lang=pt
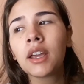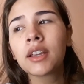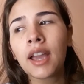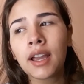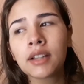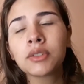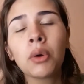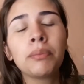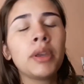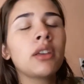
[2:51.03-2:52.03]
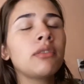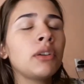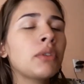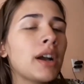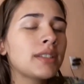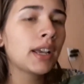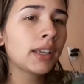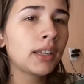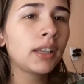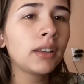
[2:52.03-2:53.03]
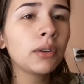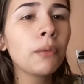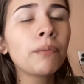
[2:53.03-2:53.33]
Que é aquelas roupinhas que vem o casaquinho,